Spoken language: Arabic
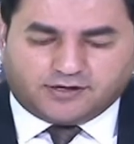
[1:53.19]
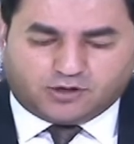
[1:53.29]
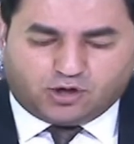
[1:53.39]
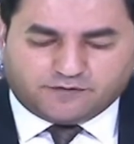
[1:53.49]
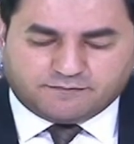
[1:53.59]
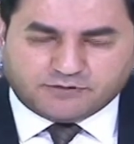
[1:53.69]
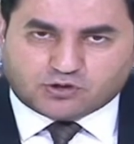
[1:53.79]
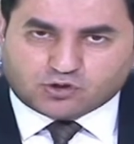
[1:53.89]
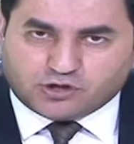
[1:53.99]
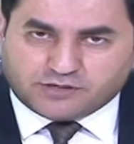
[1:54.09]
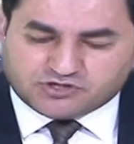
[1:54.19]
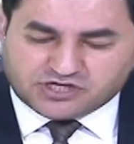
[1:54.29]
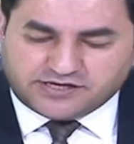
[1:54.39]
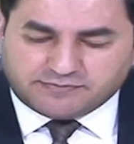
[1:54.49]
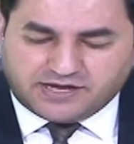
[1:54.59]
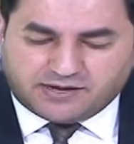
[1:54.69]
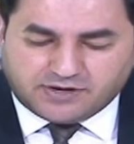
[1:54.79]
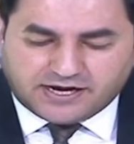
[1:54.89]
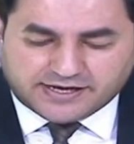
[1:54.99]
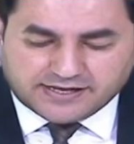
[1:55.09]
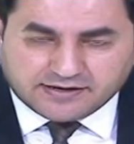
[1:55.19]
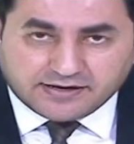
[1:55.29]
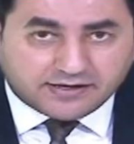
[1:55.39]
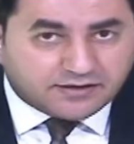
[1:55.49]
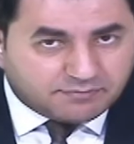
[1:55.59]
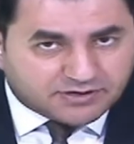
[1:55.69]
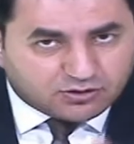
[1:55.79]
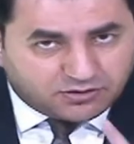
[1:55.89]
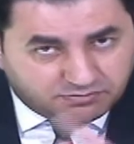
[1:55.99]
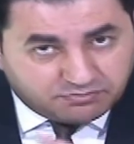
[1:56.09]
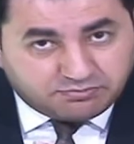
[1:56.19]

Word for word: الخوف من الكورونا مش راح يمنع ولكن برضه